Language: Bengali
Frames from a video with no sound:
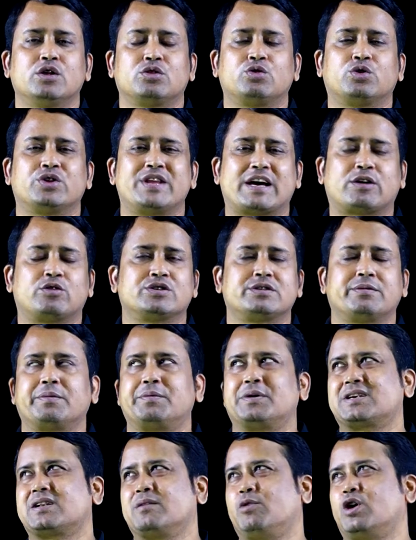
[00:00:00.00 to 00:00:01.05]
তো দেখো যে
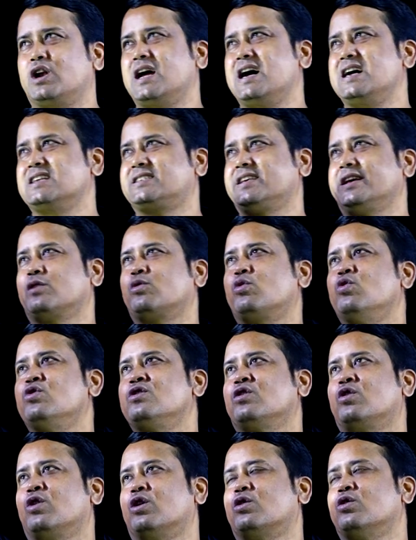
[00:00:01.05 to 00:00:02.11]
ব্যাপারটা বলা আছে গুণ
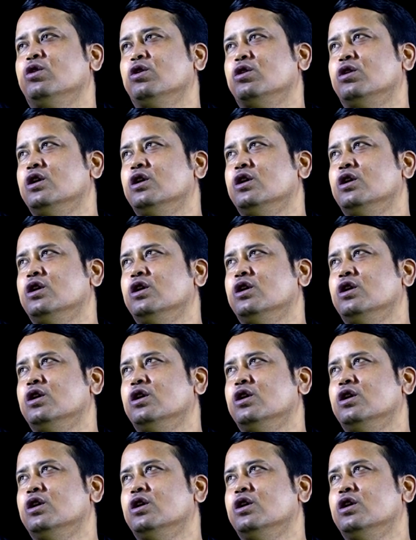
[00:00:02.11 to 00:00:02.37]
করো